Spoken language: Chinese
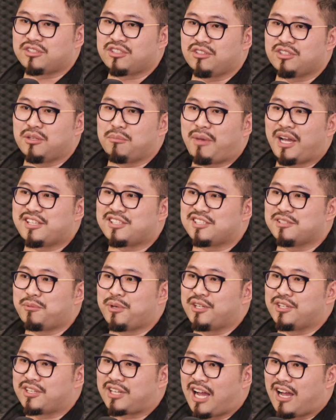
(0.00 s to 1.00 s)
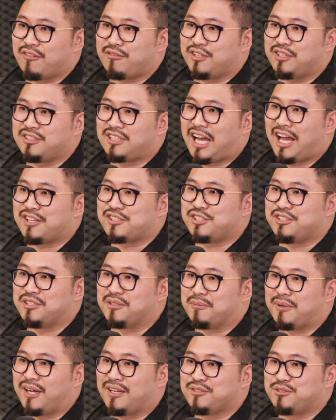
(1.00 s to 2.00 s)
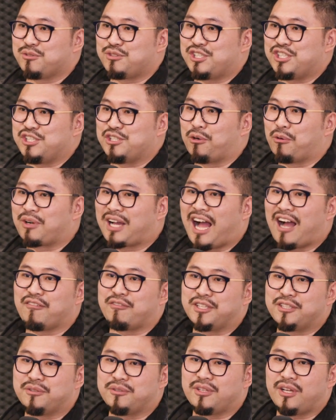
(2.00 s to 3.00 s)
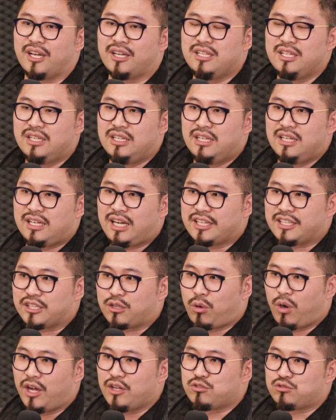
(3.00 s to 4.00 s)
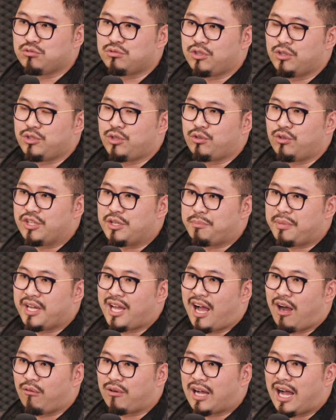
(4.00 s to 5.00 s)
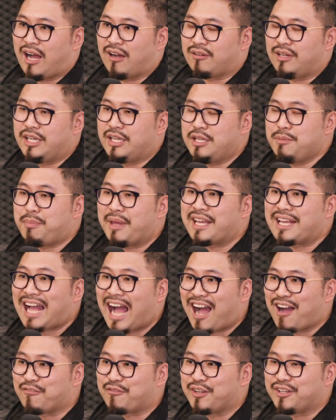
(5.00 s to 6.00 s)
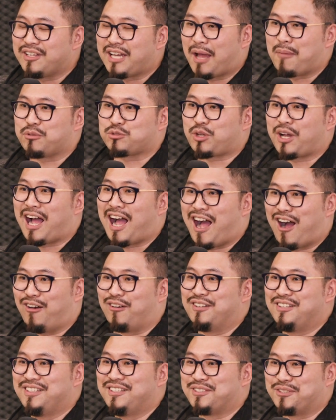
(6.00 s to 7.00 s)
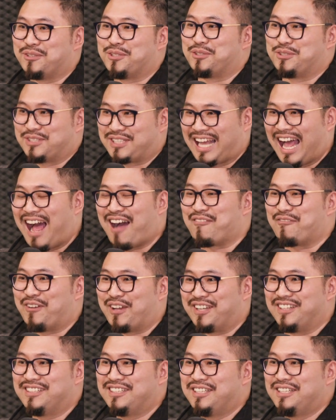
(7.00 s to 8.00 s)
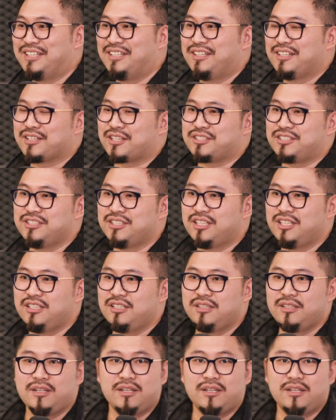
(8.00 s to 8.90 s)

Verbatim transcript: 时候的麦斯威尔咖啡，大家记得吗？就吉隆咖啡，对不对？让你快速的拥有一杯好咖，诶，一杯咖啡还不算好，对对，就是咖啡。可是呢，